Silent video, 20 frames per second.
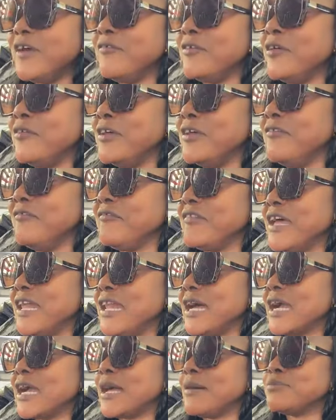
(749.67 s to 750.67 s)
Elles vont même
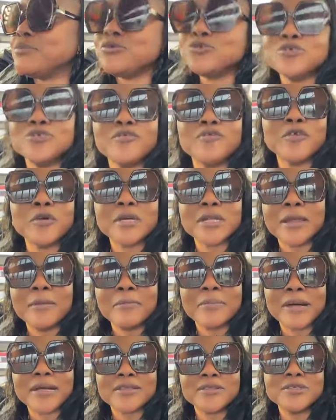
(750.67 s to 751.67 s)
faire la capture de vos
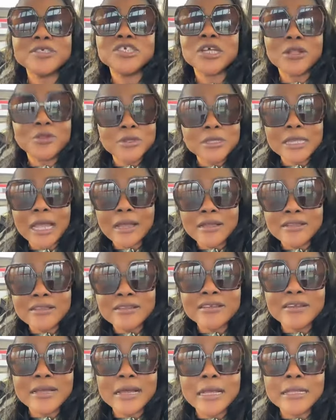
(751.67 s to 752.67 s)
pâtes. J'ai le temps
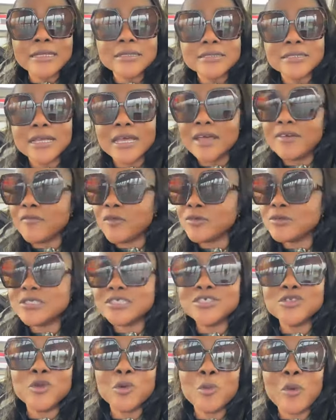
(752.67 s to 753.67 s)
de regarder ce qu'elles vont me
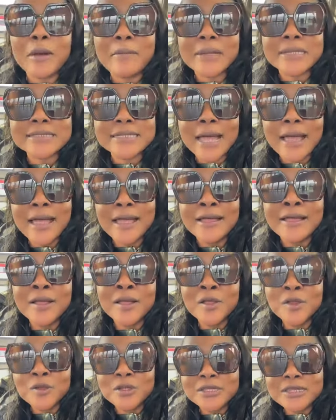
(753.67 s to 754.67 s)
dire de moi, ça.
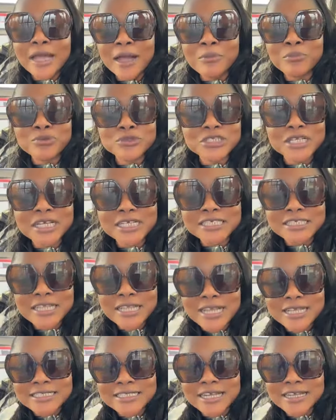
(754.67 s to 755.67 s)
Le temps pour chercher
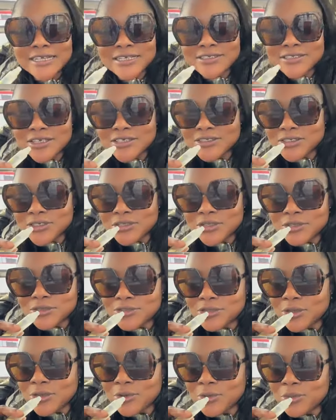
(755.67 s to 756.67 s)
l'argent que j'ai jeté
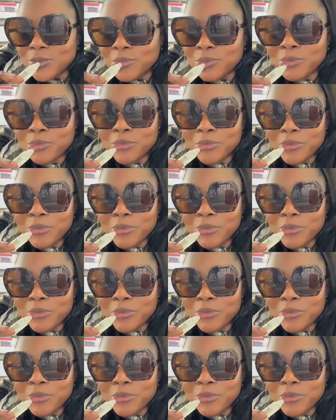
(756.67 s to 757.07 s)
ça où.